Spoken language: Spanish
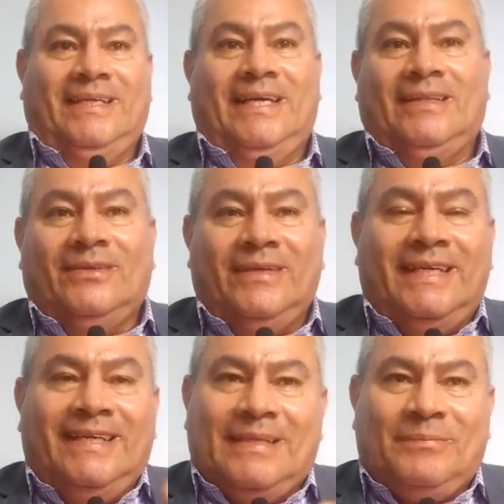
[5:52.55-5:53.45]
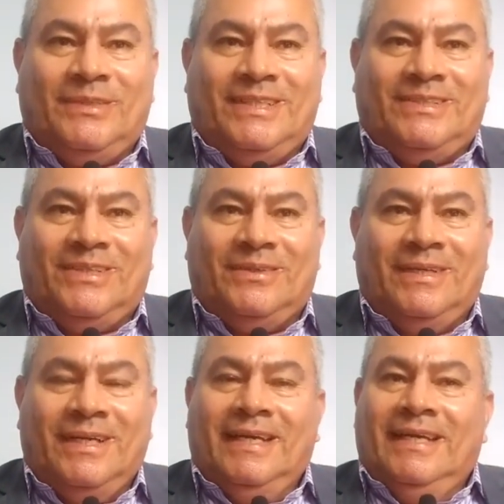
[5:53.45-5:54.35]
Y entonces esa
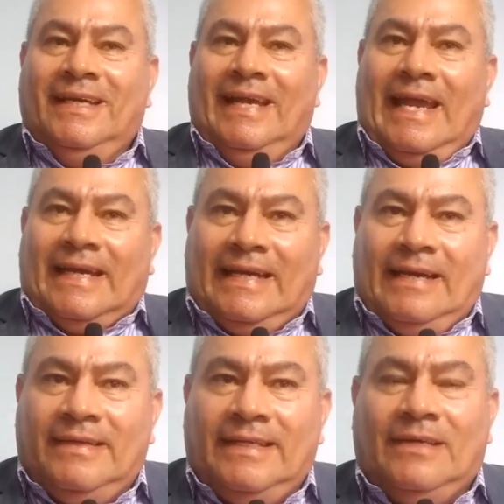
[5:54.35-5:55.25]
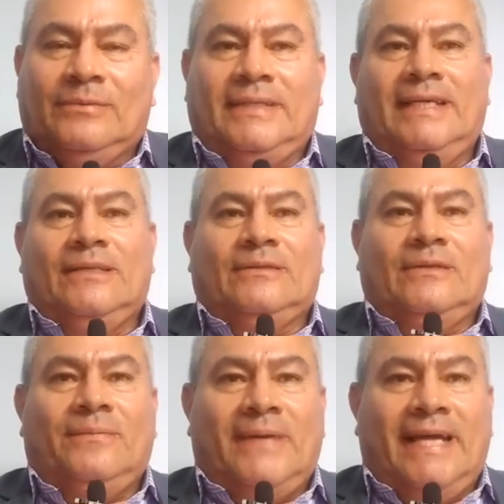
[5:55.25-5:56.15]
posición la acaba de adoptar el
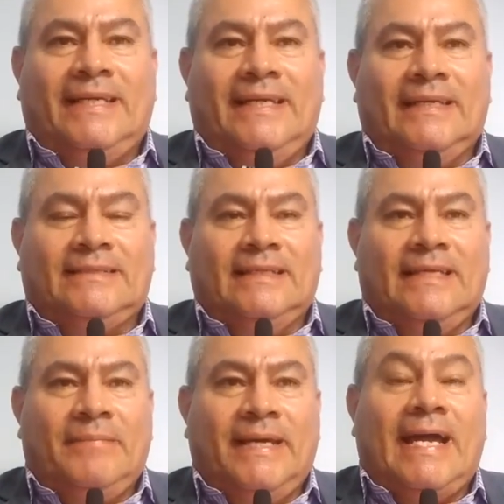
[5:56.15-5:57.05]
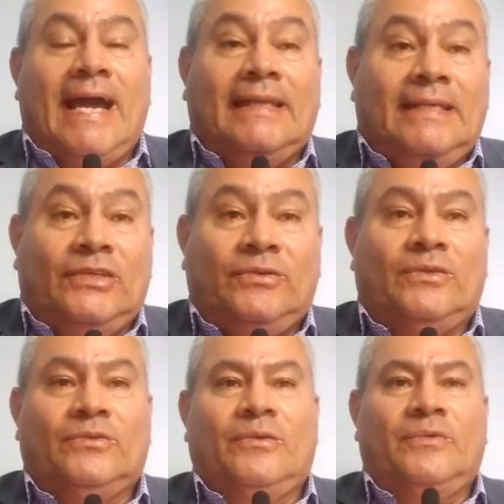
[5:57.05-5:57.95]
doctor Frankie Alexander Vega, ha dicho
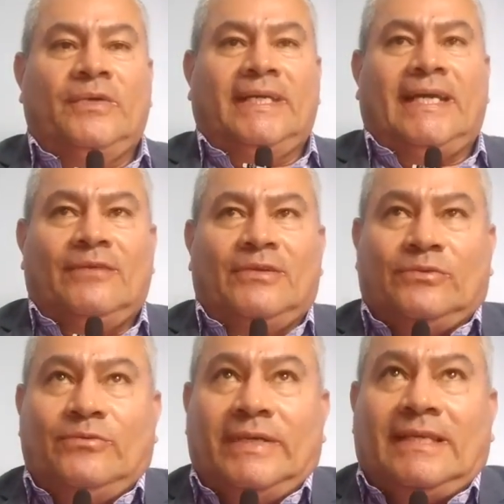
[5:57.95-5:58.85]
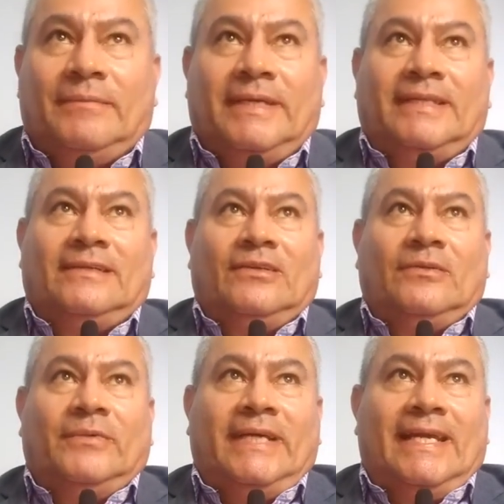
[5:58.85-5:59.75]
en un comunicado escuetamente, se
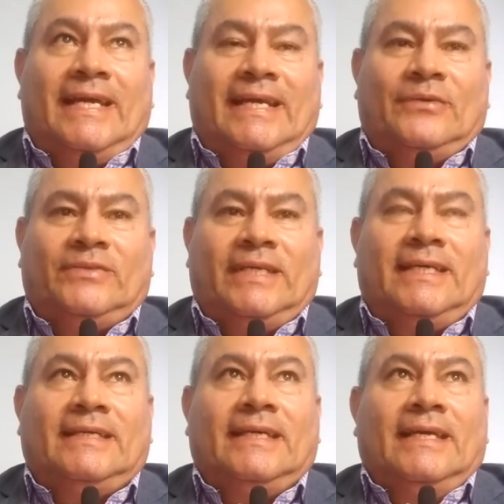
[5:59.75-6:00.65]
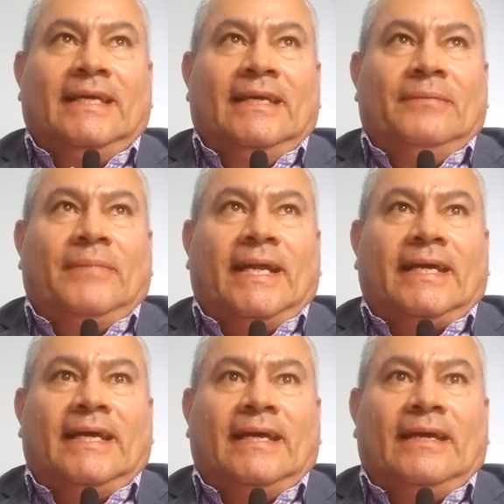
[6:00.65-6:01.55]
los voy a leer a ustedes para
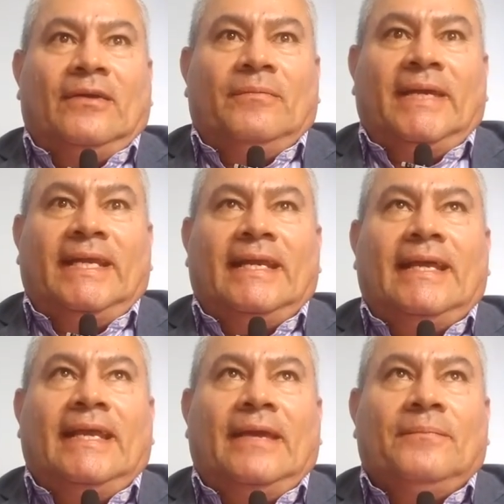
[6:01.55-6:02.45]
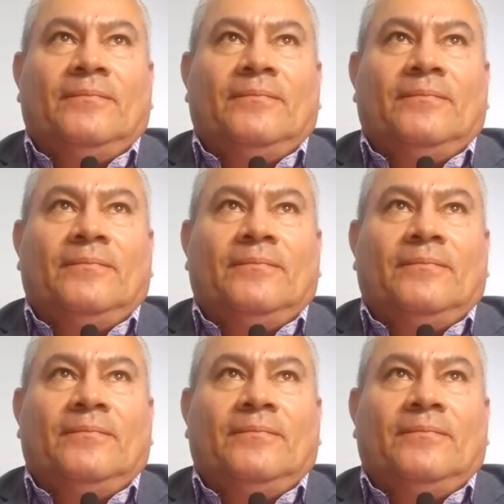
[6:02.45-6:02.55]
que lo miren allí